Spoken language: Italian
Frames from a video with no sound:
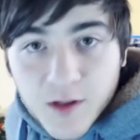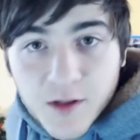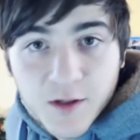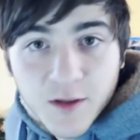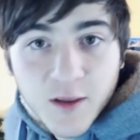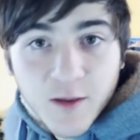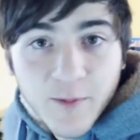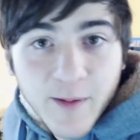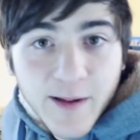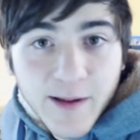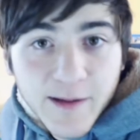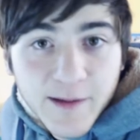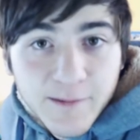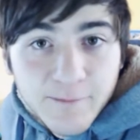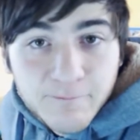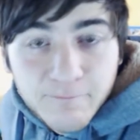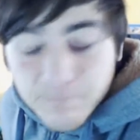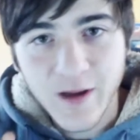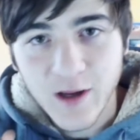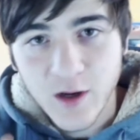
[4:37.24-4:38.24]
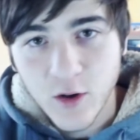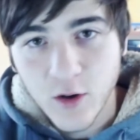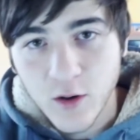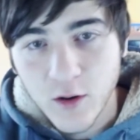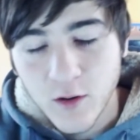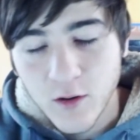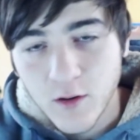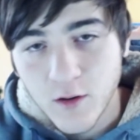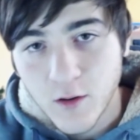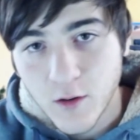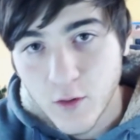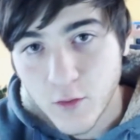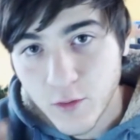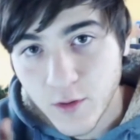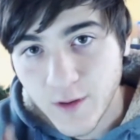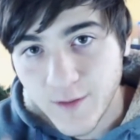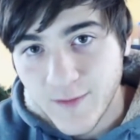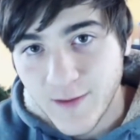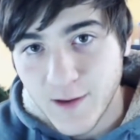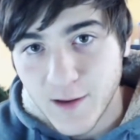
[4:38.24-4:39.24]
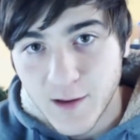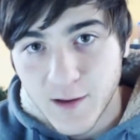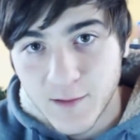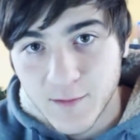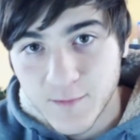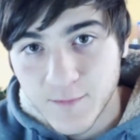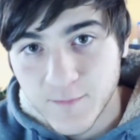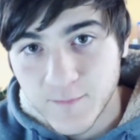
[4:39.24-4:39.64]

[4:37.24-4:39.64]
di settimane, però ho un'idea.